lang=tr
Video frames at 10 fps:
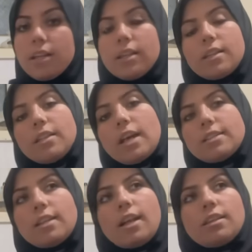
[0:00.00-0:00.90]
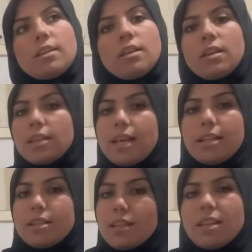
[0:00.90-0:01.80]
Geri de Hasan hani
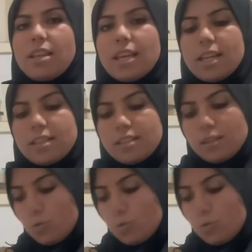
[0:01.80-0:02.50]
geldiğinde de yine geliriz diye